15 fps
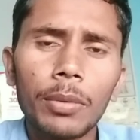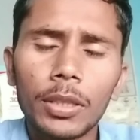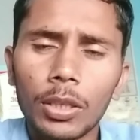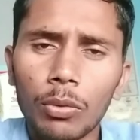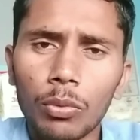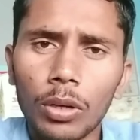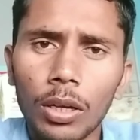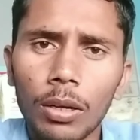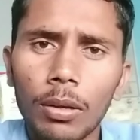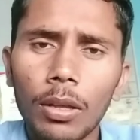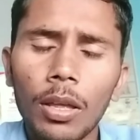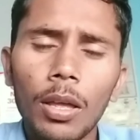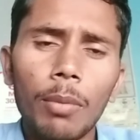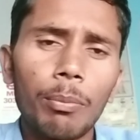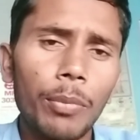बताऊंगा
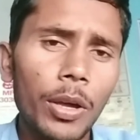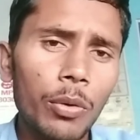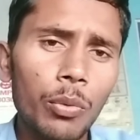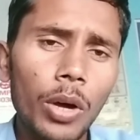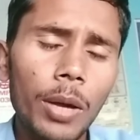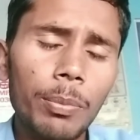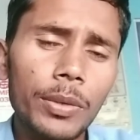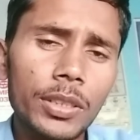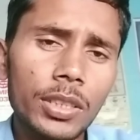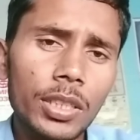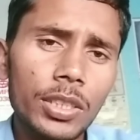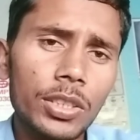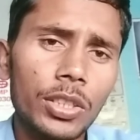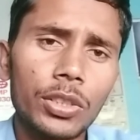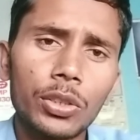मैं हूं आपके
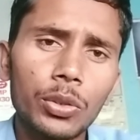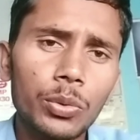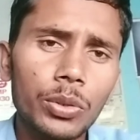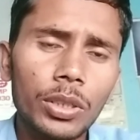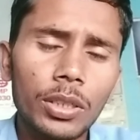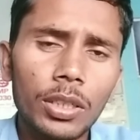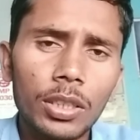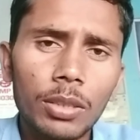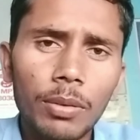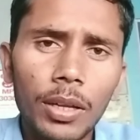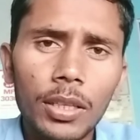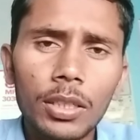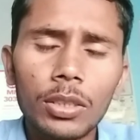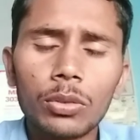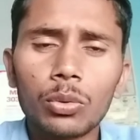साथ संजीव शंकर
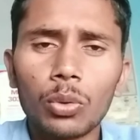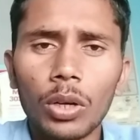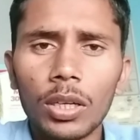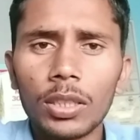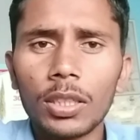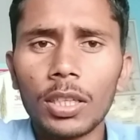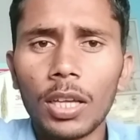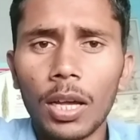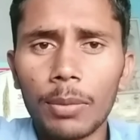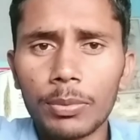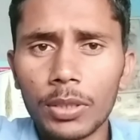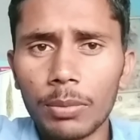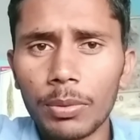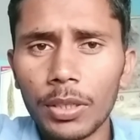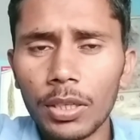तिवारी स्वागत है आप
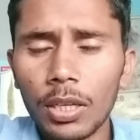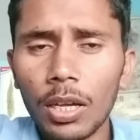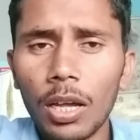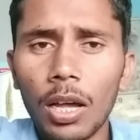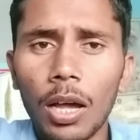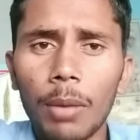सभी का